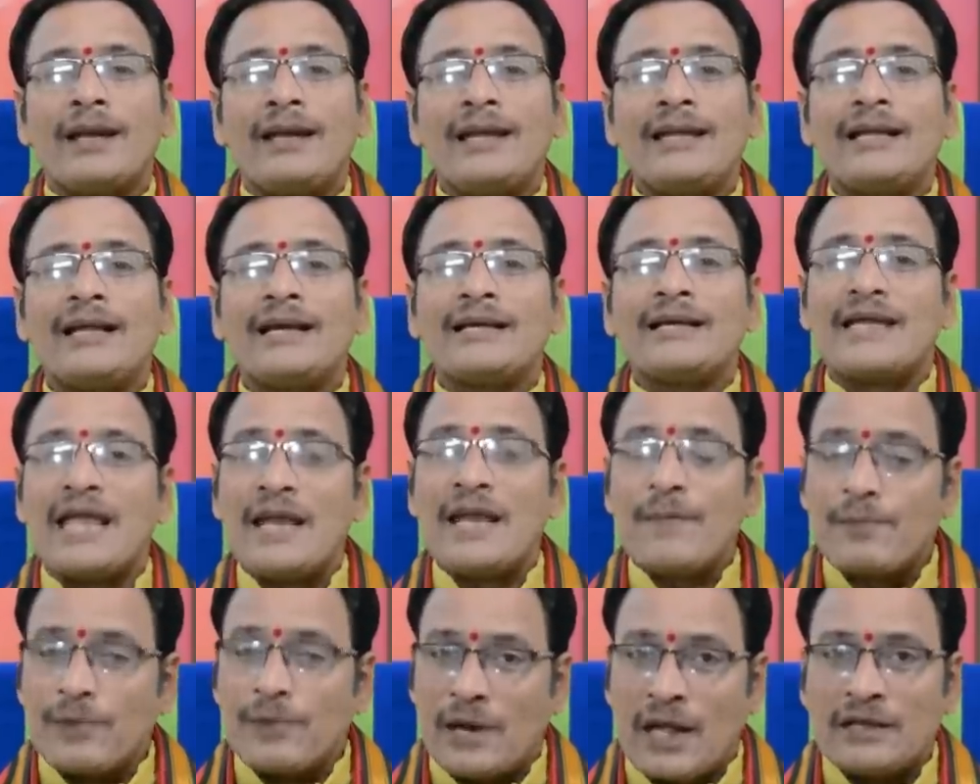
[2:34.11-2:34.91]
లేదా
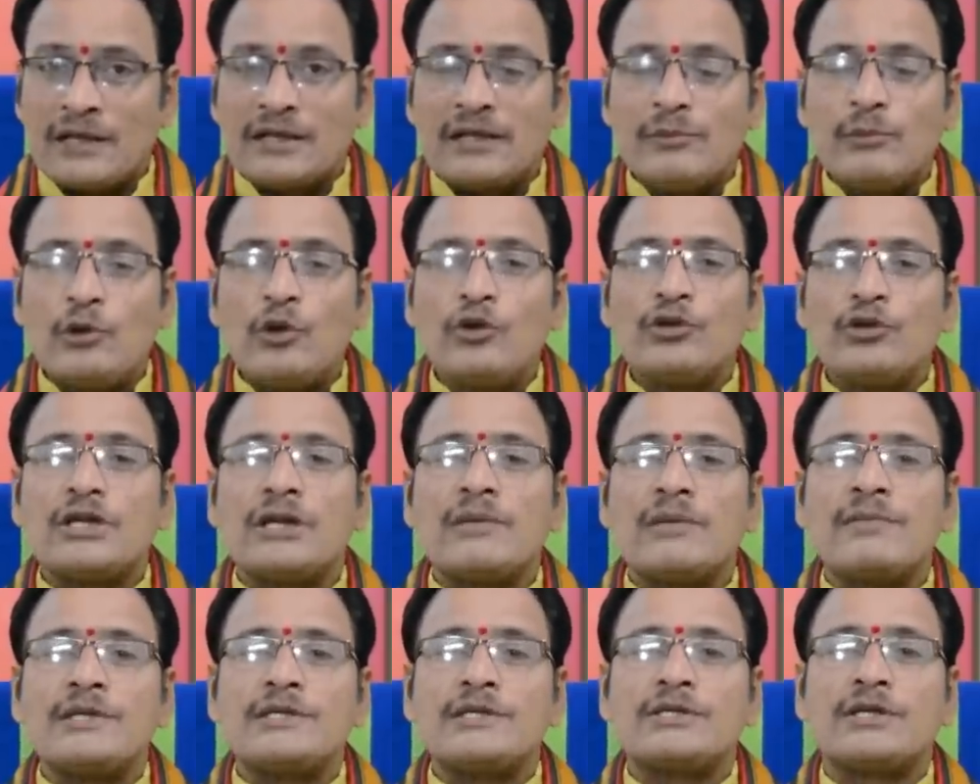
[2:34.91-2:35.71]
ఏ ప్రాంతంలో
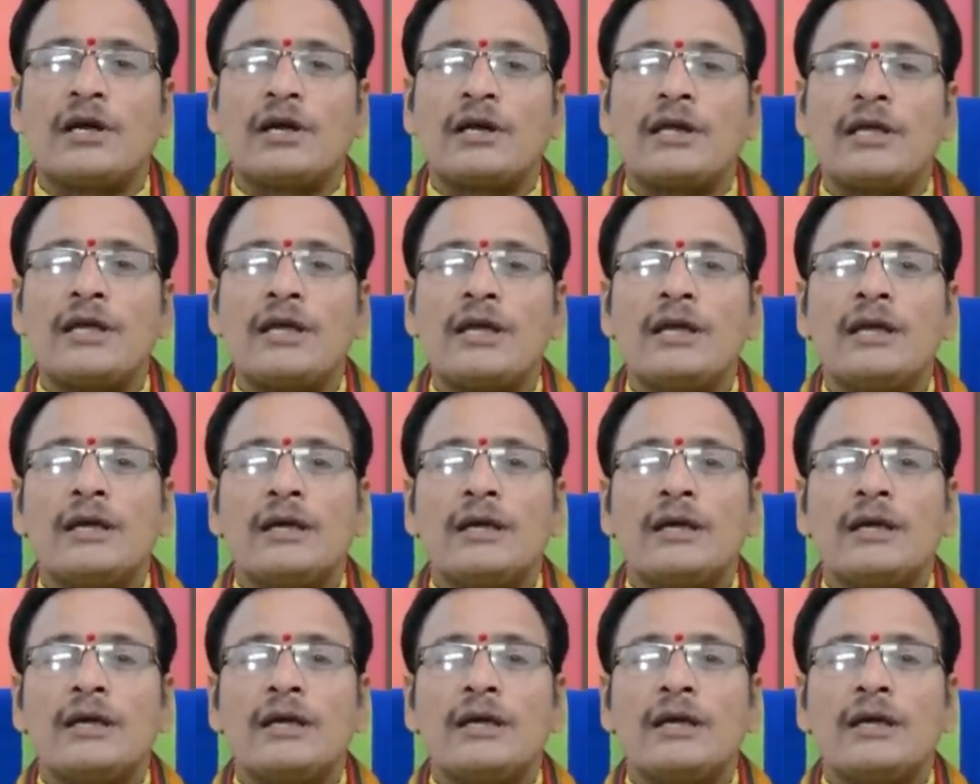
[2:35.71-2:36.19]
జన్మించాలి